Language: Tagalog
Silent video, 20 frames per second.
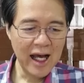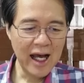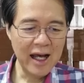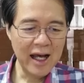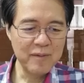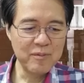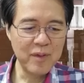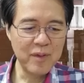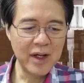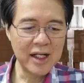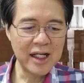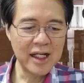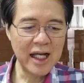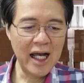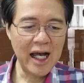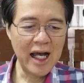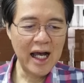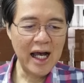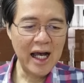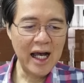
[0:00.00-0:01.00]
ang
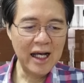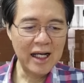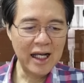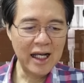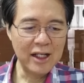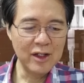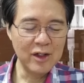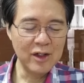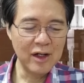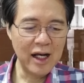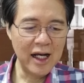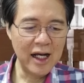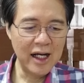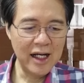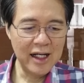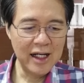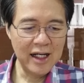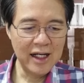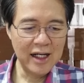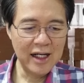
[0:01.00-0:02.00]
pagka ang ano
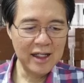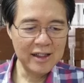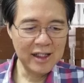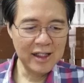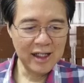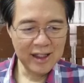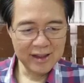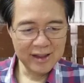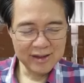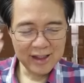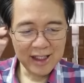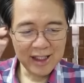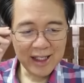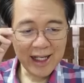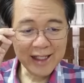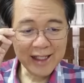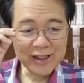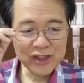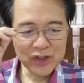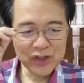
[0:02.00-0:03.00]
uh, ang
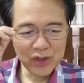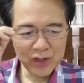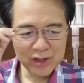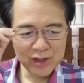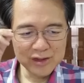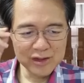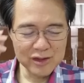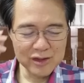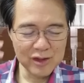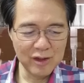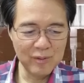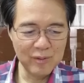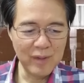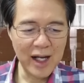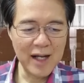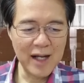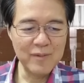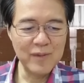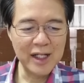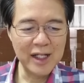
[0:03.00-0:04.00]
erection so
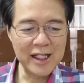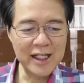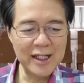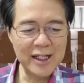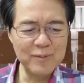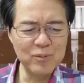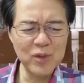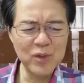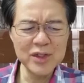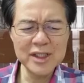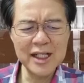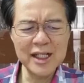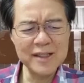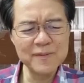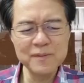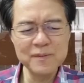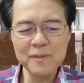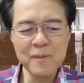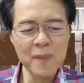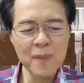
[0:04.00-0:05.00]
baka maging
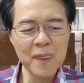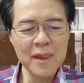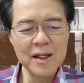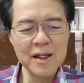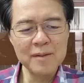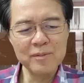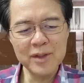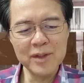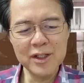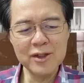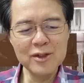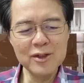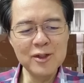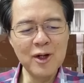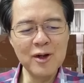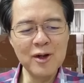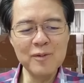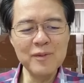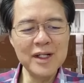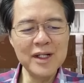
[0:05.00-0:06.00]
impotent. Pero
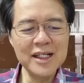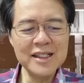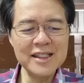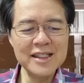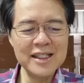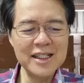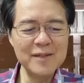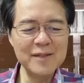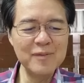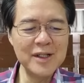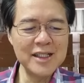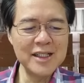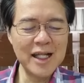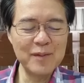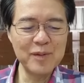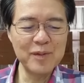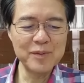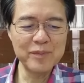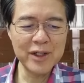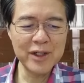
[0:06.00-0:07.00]
normally hindi naman
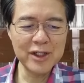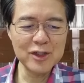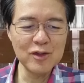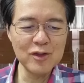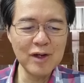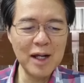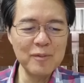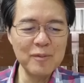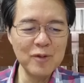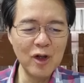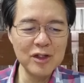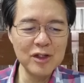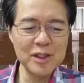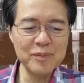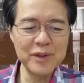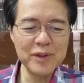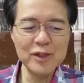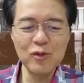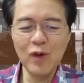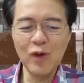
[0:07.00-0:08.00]
dapat. Pero itong
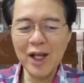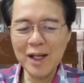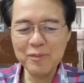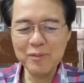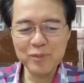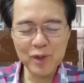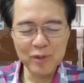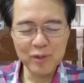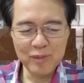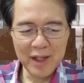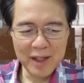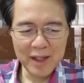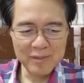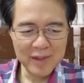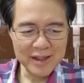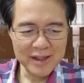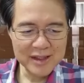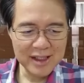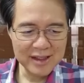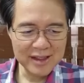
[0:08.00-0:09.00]
amlodipine walang
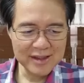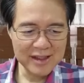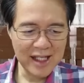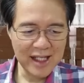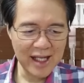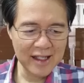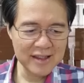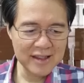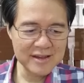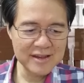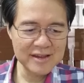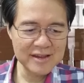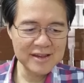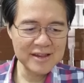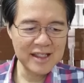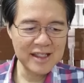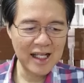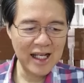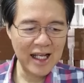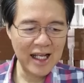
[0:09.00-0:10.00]
problema sa sex
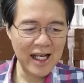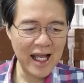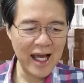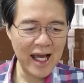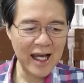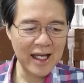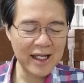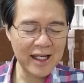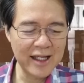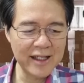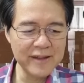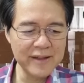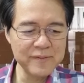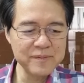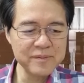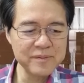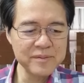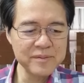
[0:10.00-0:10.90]
sa lalaki.